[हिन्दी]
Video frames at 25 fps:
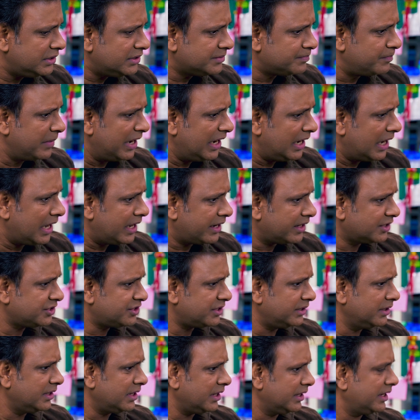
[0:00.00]
इस महिला
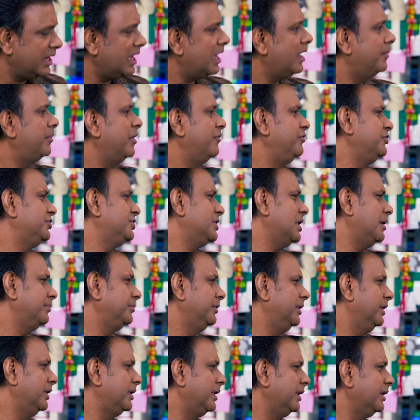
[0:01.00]
आरक्षण का क्या भविष्य आप
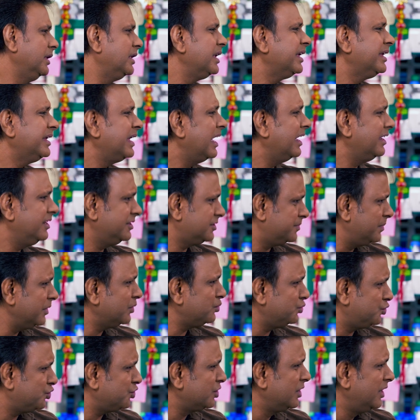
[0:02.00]
देख रहे हैं कि क्या इसमें
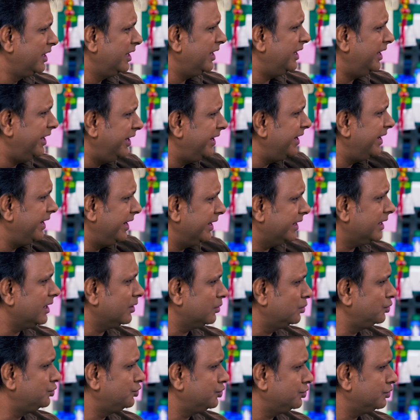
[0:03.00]
कुछ हिडन है क्या
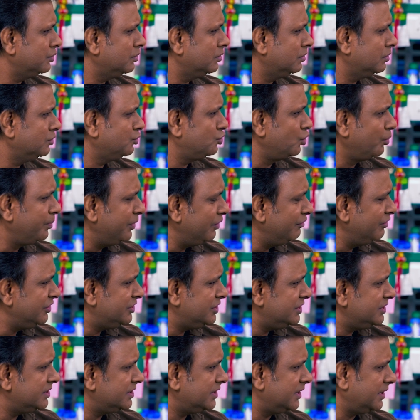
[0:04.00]
कुछ छुपी हुई
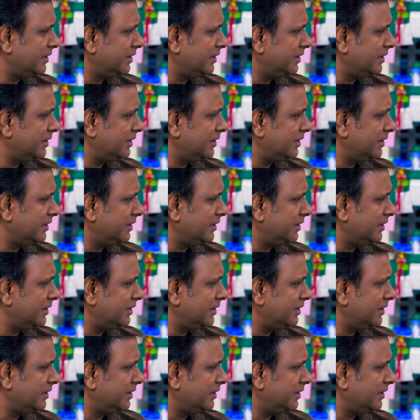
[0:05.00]
चीज़ें